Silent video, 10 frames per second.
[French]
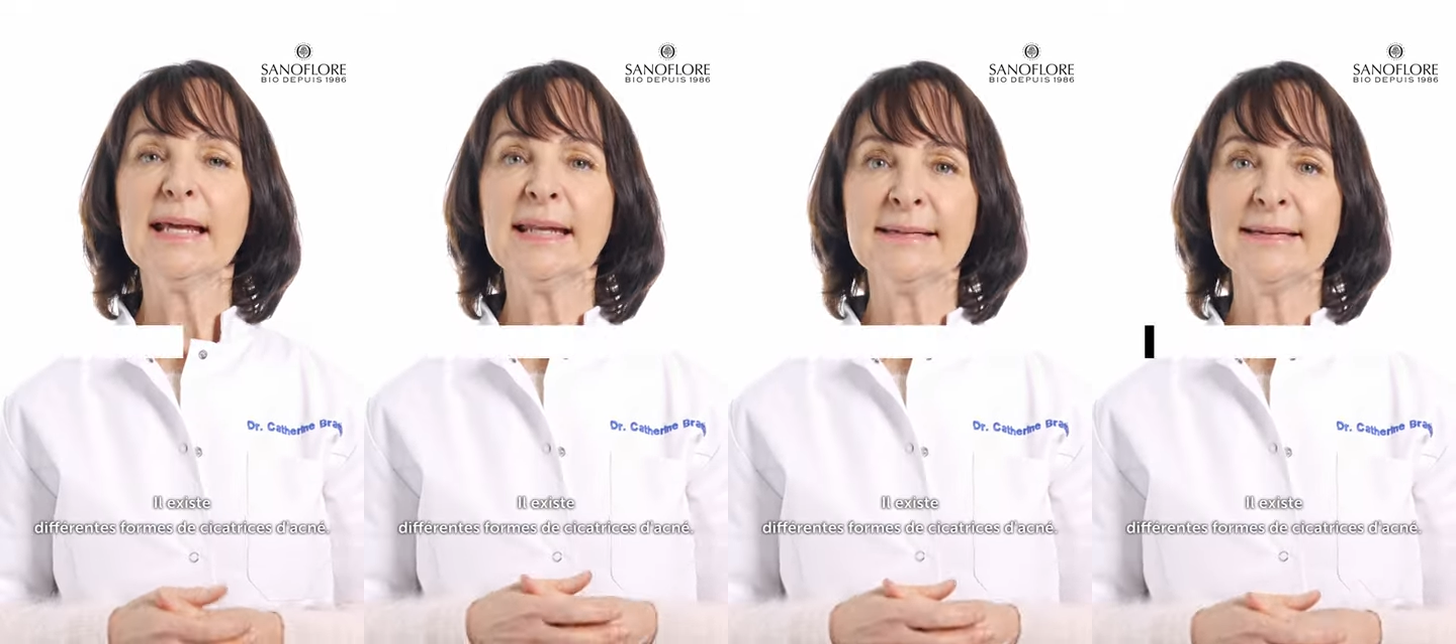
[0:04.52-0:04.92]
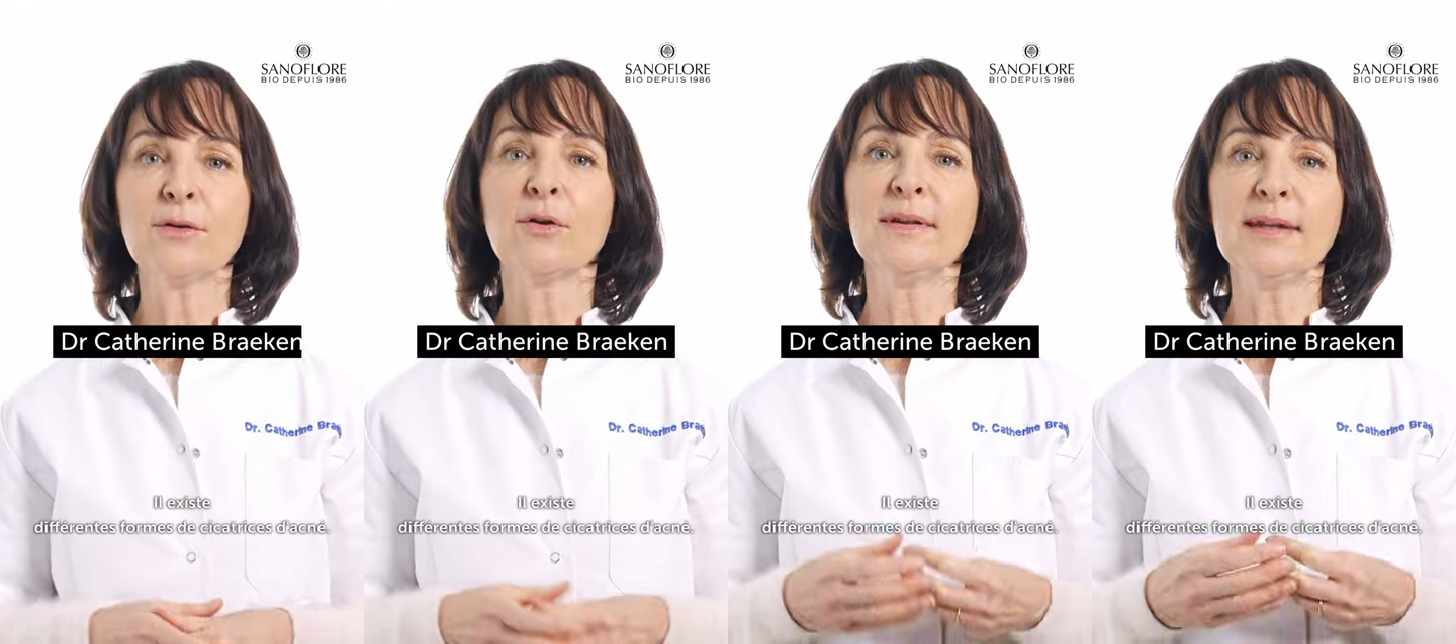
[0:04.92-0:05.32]
Il
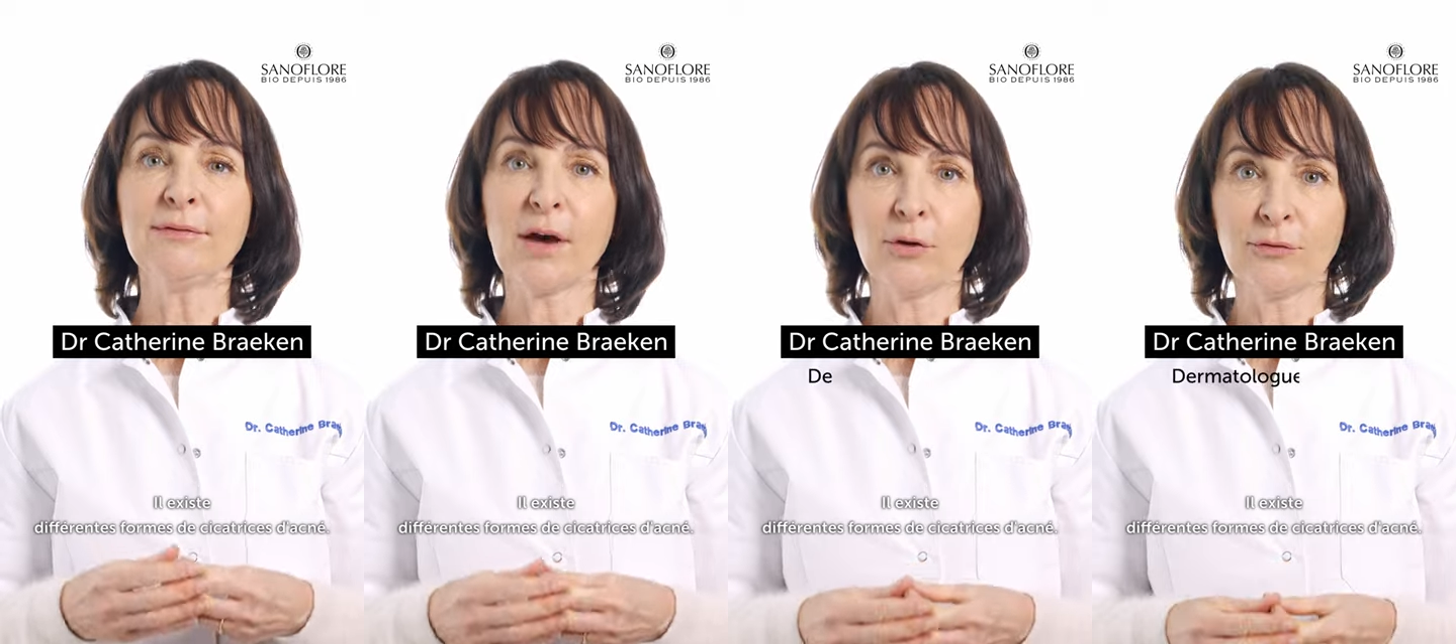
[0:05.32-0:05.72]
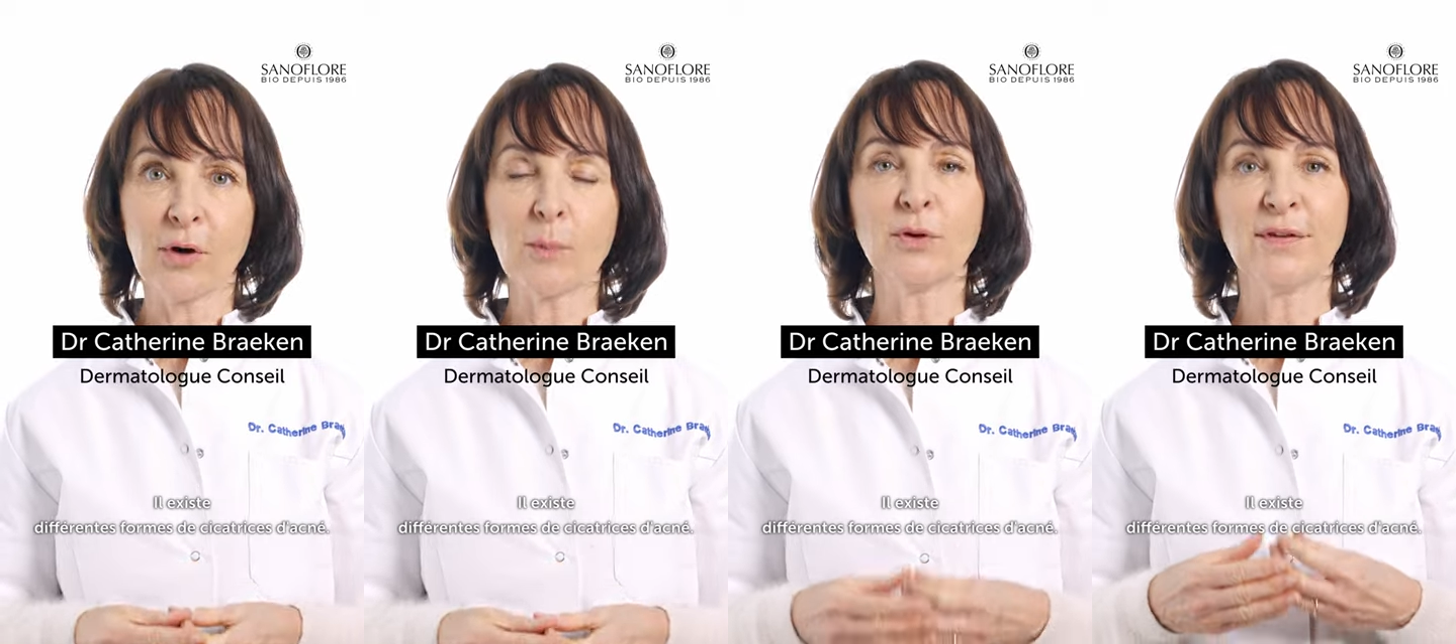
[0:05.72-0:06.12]
existe différentes
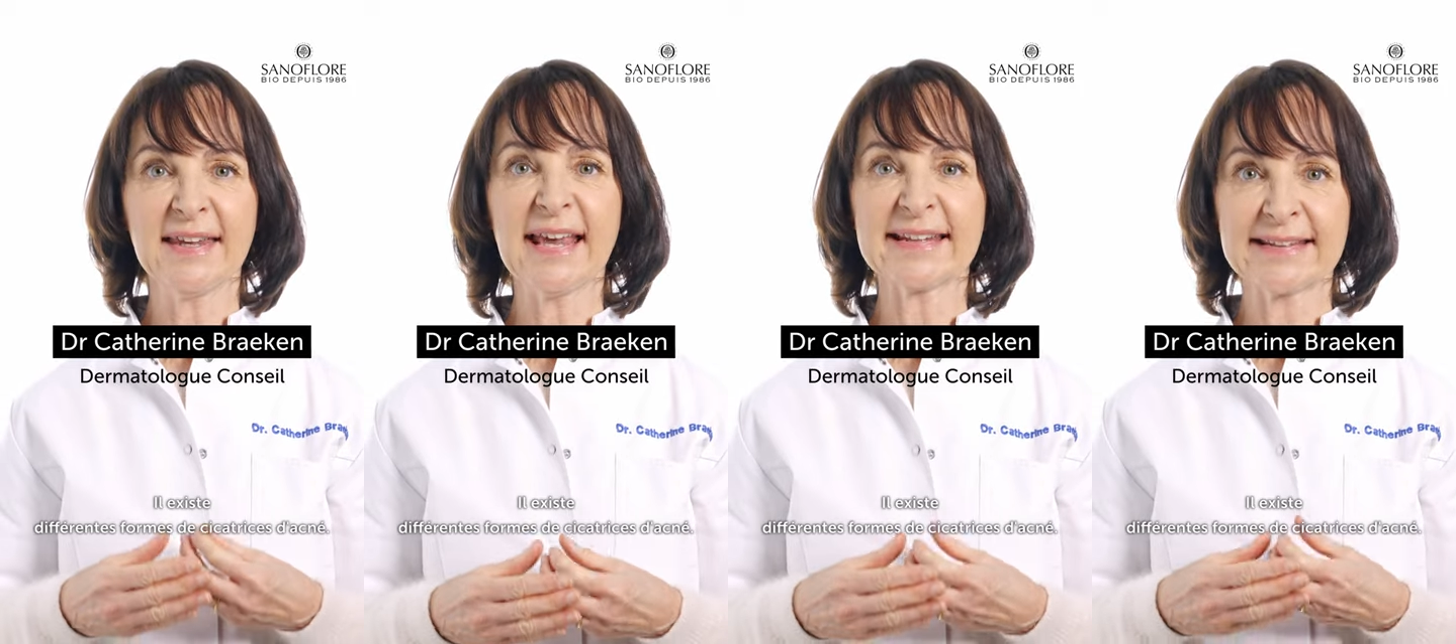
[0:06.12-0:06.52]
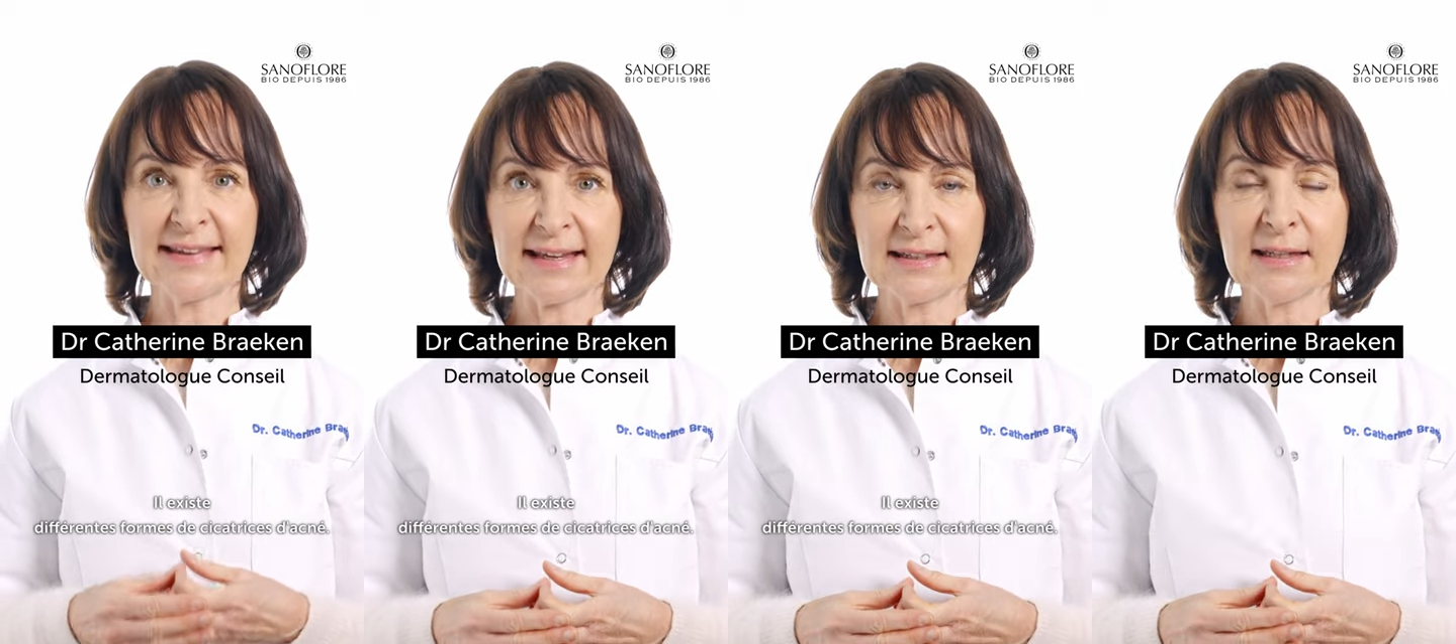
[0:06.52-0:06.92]
formes de cicatrices
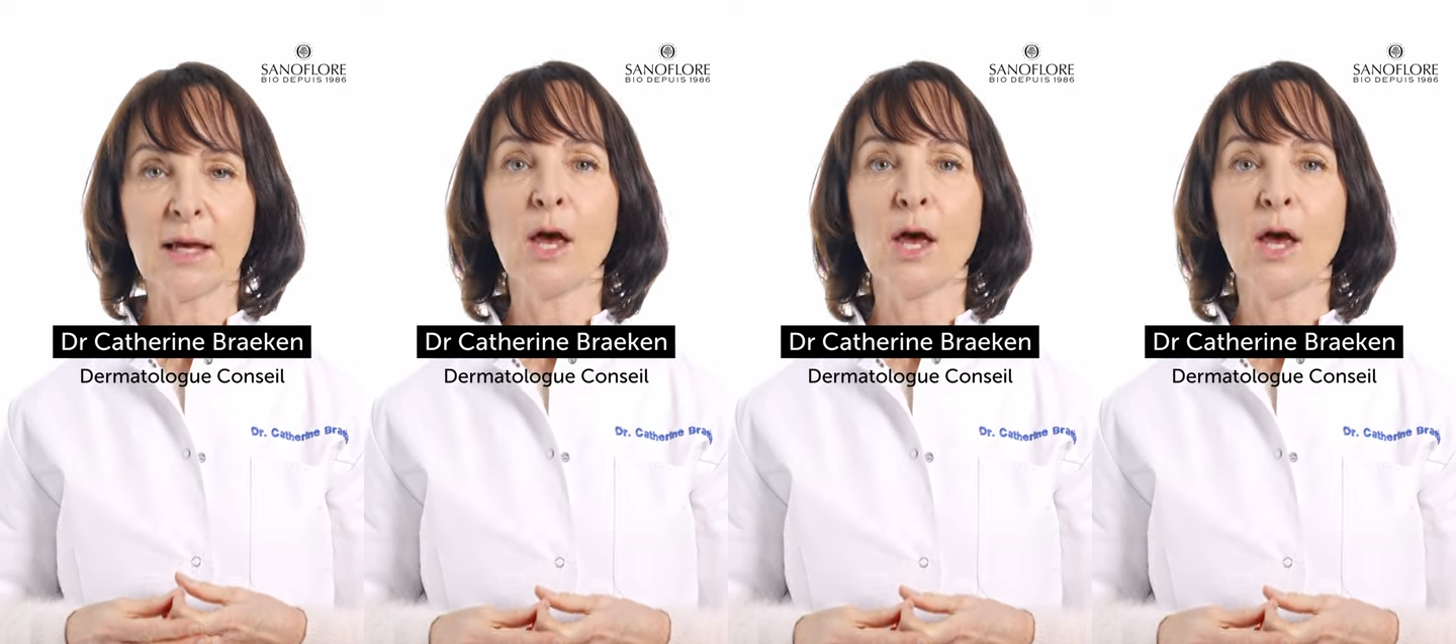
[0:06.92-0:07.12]
d'acné.